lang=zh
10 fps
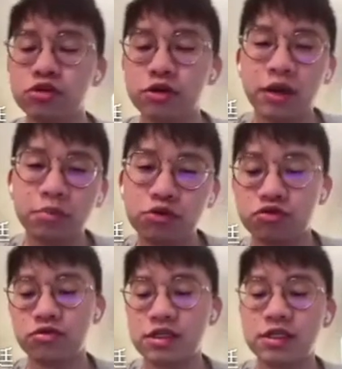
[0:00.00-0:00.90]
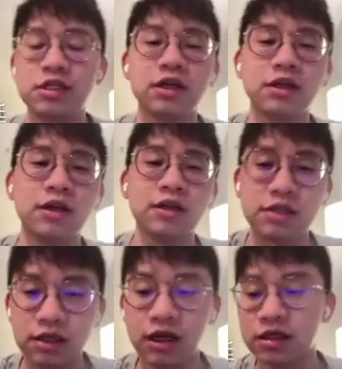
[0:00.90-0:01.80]
你就可以部署自己的
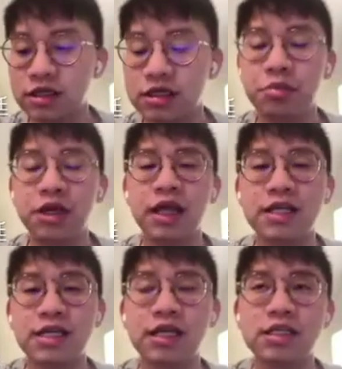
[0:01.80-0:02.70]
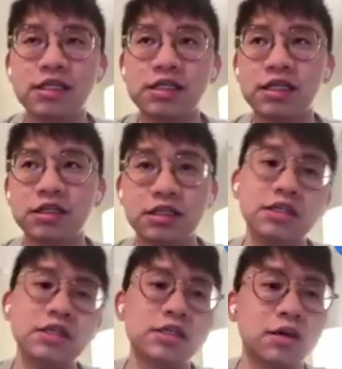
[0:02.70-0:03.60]
这呃这些平台在你自己的机
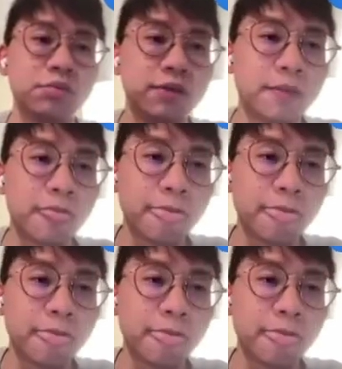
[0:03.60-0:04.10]
器上面。